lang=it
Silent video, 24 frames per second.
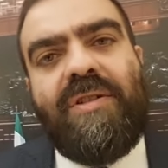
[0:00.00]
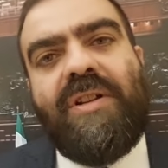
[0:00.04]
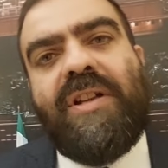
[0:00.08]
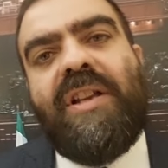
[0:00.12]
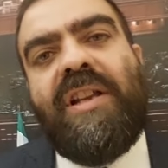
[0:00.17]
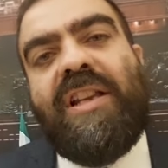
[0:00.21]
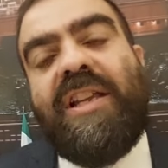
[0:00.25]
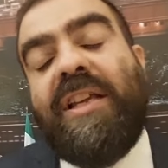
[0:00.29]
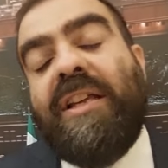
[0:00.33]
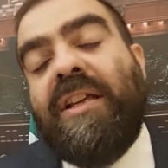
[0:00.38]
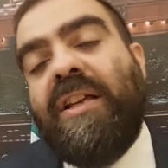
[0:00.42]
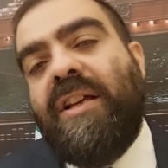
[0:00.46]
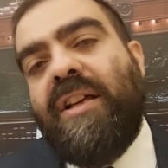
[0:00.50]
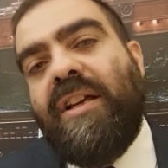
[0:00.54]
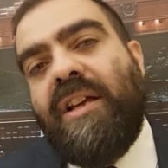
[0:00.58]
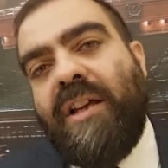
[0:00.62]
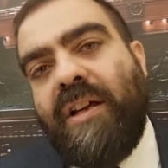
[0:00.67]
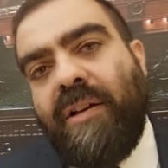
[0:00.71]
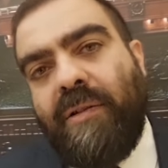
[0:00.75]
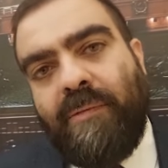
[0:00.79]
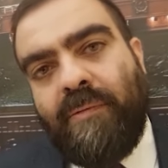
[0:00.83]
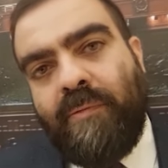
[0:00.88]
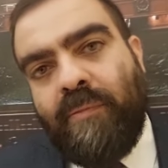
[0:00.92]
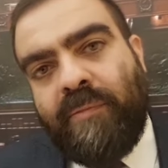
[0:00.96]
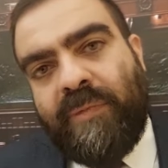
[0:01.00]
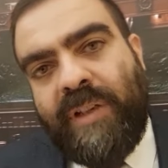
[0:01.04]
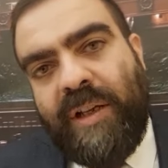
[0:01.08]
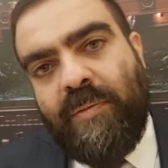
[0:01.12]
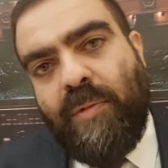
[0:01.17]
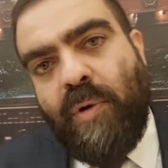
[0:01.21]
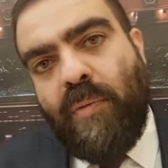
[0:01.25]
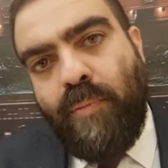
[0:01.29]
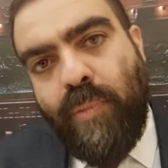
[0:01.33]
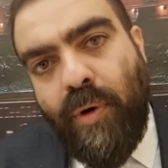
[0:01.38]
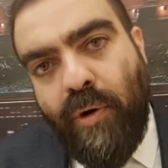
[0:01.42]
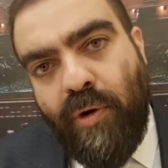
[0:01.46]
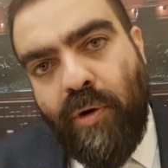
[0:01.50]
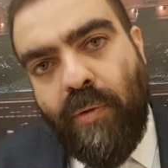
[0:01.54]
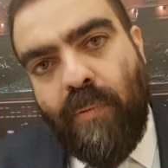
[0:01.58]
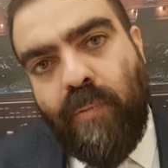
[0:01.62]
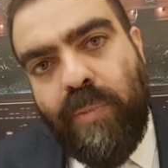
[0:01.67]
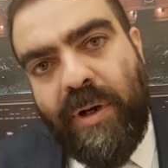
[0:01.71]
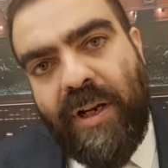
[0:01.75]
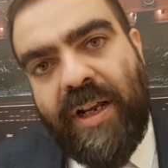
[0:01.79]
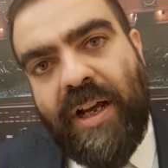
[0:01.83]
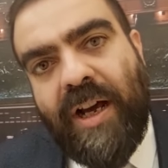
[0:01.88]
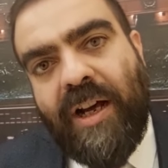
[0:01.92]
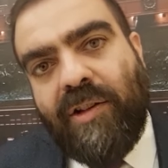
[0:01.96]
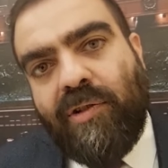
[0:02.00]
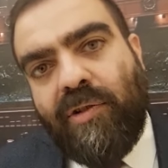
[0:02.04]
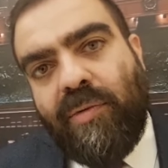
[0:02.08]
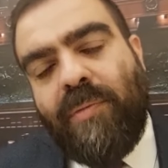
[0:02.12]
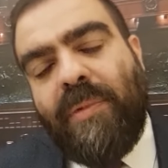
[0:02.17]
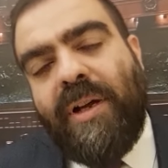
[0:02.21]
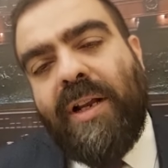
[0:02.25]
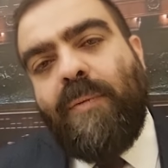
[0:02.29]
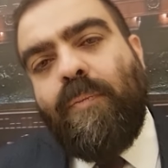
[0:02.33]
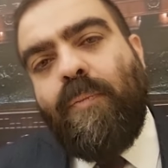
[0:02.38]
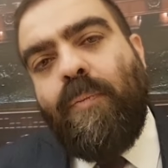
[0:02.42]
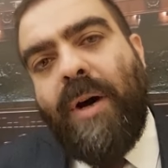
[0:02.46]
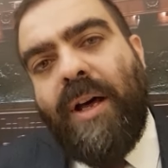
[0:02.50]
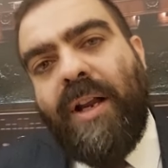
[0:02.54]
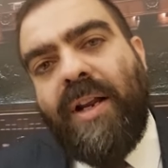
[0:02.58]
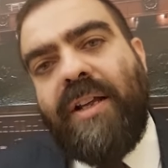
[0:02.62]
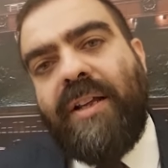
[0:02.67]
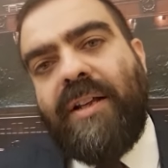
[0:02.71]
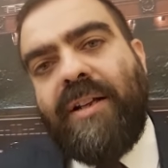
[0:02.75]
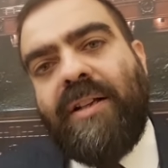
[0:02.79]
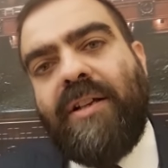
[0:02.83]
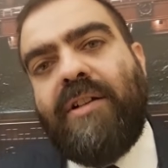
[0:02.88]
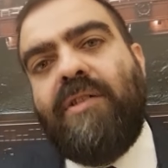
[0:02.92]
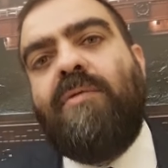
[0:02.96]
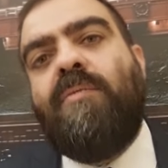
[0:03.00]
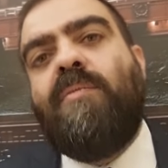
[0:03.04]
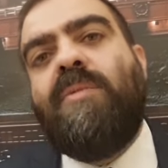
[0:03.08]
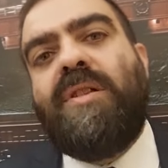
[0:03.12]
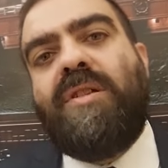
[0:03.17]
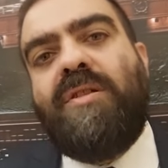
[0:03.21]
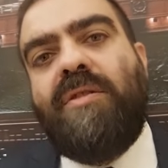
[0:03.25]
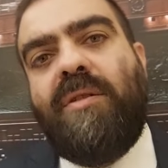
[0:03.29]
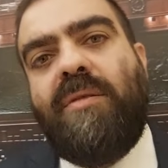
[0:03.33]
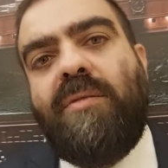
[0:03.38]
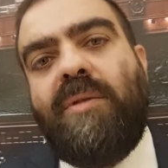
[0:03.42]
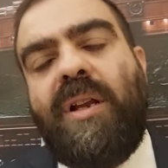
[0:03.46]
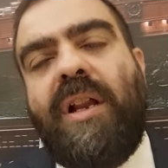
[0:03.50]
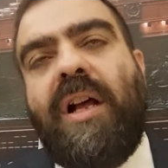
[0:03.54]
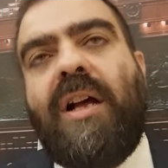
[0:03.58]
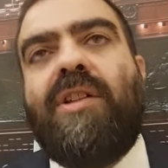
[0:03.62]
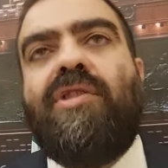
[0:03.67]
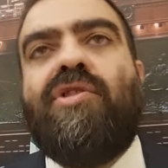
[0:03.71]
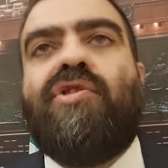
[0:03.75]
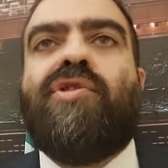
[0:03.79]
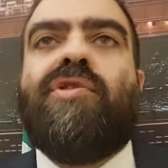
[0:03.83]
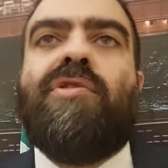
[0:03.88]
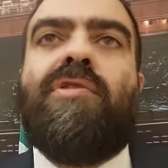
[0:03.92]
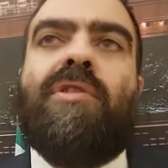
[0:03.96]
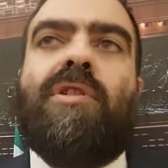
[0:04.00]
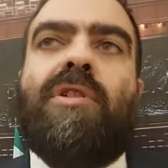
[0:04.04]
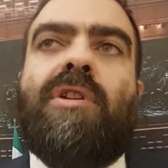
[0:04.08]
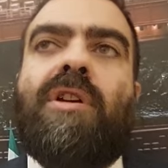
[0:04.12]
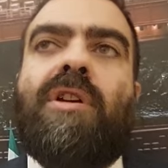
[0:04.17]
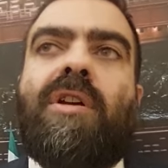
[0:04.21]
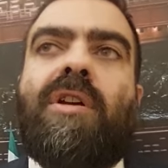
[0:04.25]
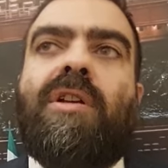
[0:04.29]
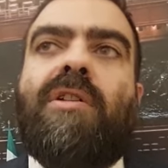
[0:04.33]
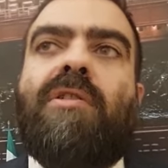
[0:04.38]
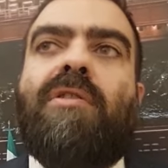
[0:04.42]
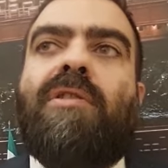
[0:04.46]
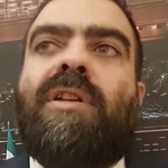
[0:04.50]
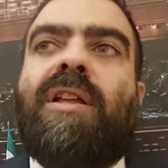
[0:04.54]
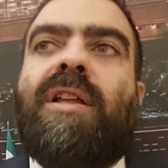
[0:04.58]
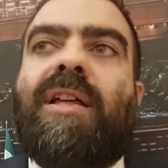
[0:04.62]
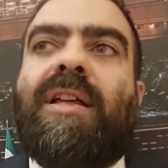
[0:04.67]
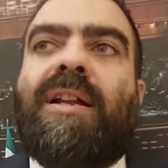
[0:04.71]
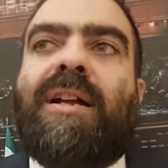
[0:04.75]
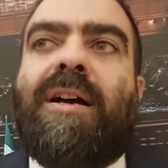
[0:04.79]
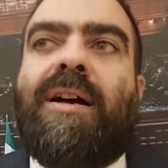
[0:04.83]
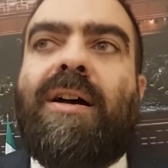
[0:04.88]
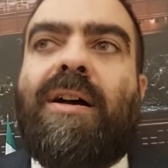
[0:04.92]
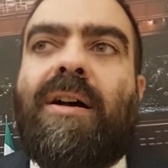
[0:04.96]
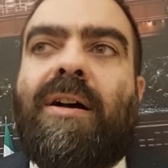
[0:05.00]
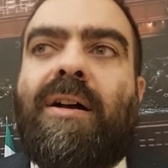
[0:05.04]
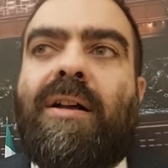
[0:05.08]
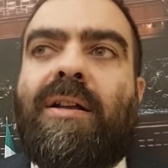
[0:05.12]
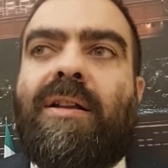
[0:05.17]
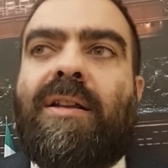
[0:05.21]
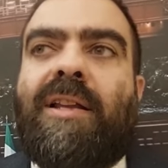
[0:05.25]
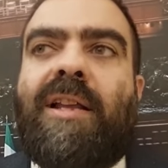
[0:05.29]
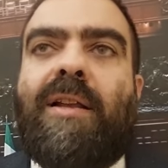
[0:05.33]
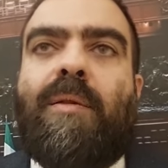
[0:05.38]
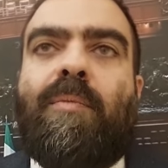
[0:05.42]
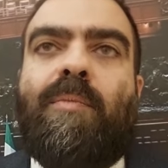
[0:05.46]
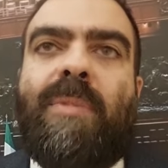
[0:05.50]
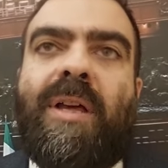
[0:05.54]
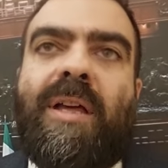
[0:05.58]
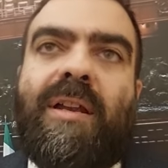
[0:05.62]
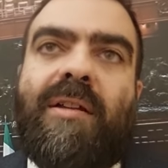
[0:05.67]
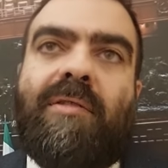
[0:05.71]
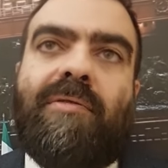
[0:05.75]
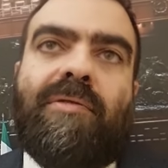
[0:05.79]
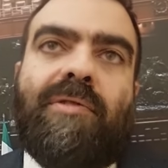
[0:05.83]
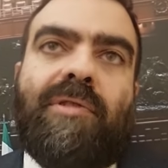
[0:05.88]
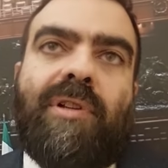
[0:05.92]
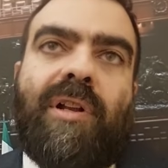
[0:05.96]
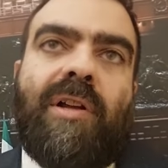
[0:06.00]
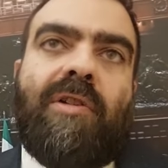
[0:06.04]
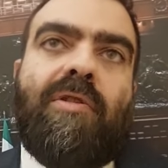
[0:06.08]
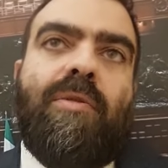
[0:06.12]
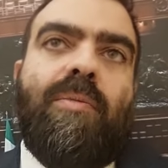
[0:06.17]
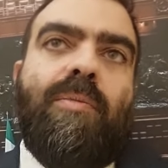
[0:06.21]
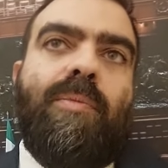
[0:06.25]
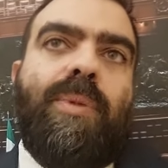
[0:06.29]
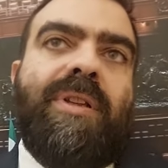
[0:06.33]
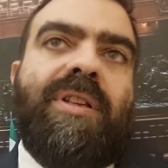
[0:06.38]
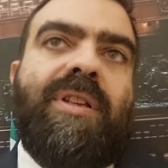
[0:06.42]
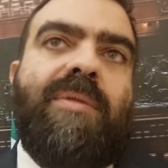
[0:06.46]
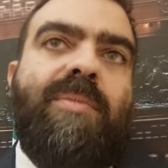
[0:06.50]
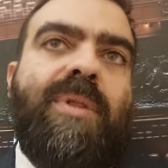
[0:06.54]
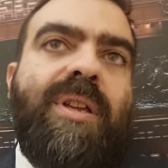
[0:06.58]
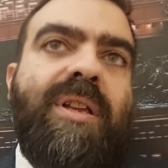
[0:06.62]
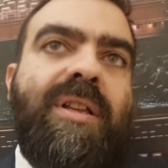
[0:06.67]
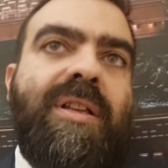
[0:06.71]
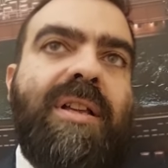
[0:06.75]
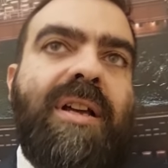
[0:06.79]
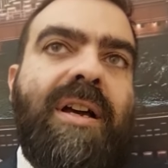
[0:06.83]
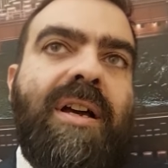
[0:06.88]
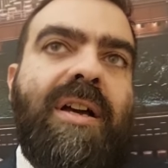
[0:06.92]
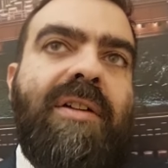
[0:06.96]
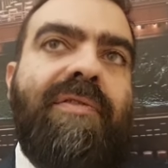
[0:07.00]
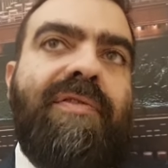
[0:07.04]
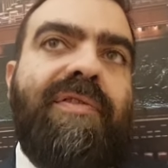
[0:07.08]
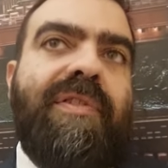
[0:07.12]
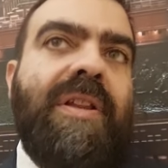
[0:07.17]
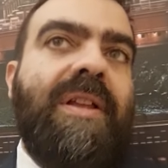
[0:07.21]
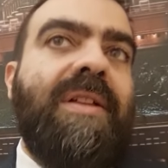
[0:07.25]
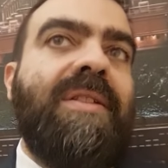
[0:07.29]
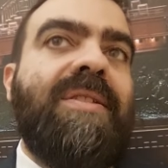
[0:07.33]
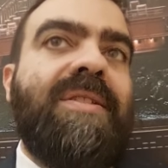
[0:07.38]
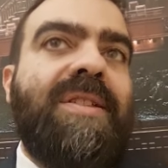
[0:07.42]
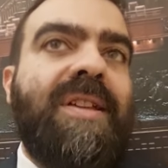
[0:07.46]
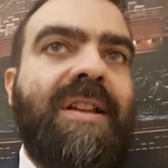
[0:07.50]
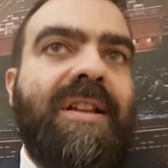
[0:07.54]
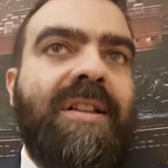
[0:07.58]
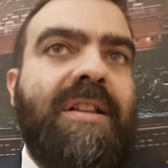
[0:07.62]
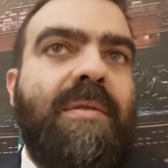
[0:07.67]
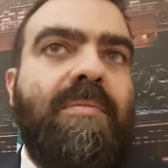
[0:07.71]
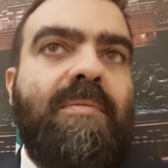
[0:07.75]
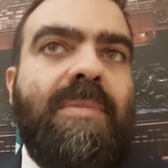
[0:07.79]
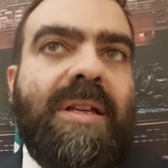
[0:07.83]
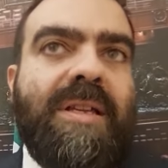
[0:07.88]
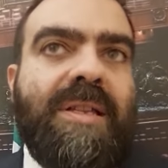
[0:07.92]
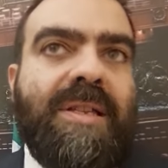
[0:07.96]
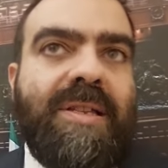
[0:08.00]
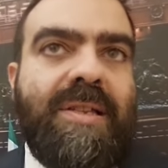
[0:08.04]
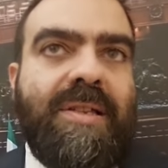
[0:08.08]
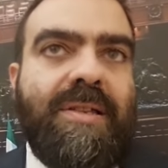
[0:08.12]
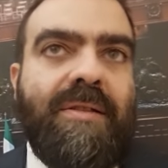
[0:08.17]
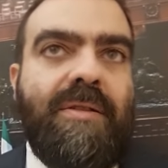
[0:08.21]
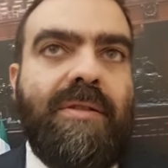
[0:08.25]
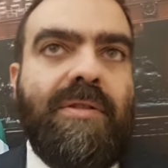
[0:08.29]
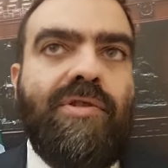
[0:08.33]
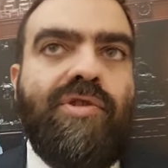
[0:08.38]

Anche lì è un tema un po' complicato, ma il parere della Commissione Bilancio non era nel merito della compatibilità finanziaria del MES,